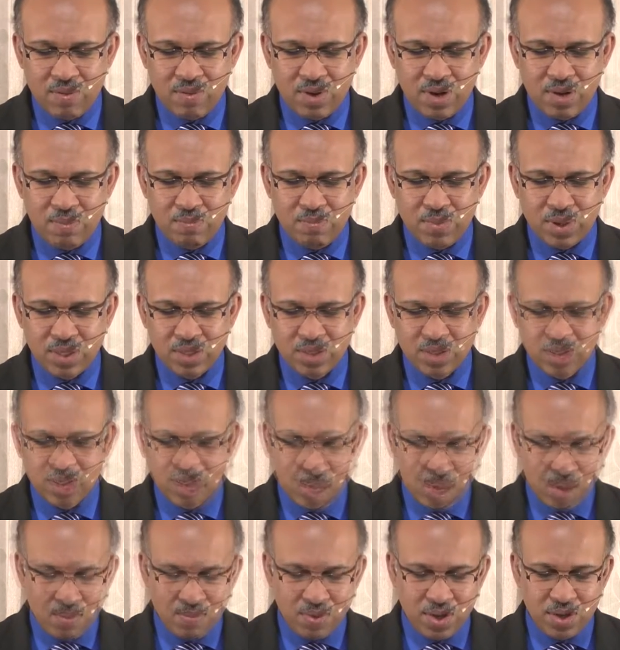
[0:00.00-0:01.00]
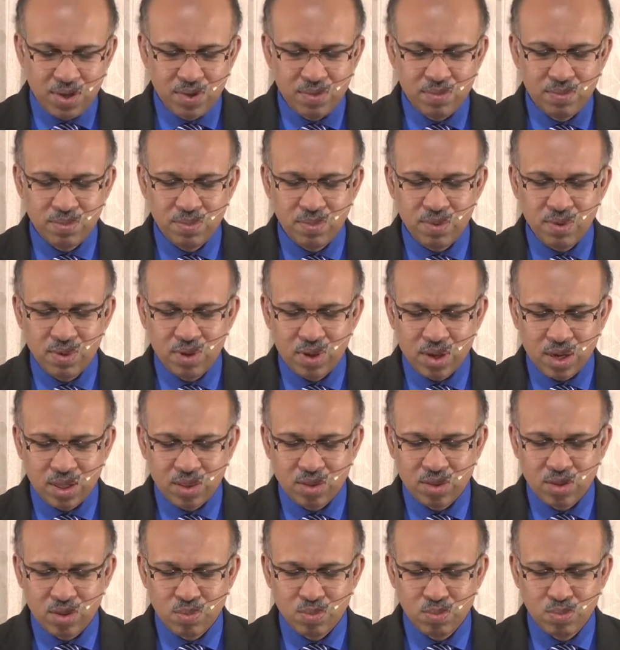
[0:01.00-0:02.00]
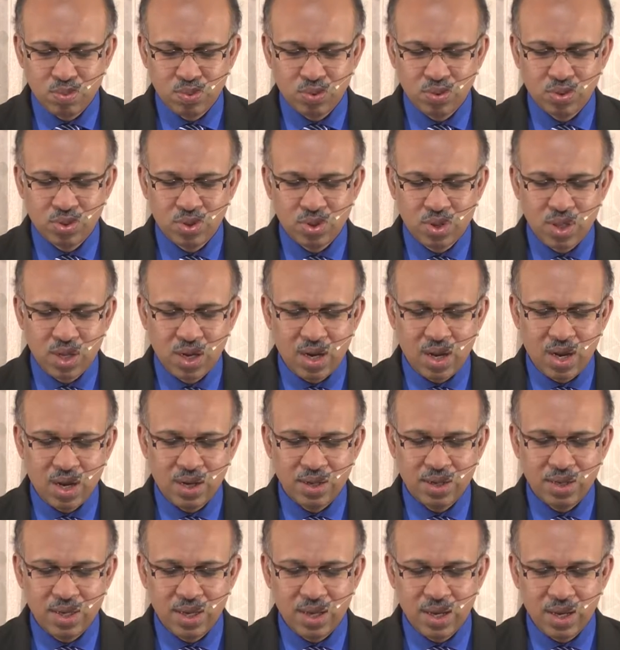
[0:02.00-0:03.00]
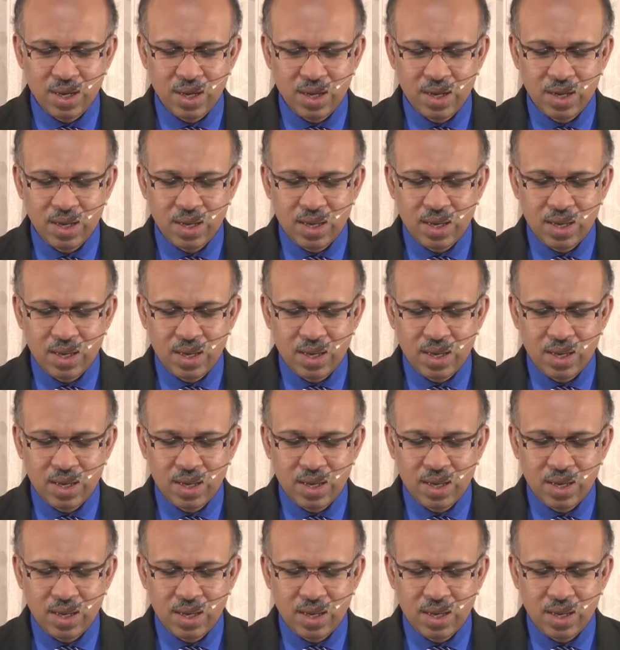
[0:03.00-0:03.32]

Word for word: அவன் பஸ்காவையும் இரத்தம் பூசுதலாகிய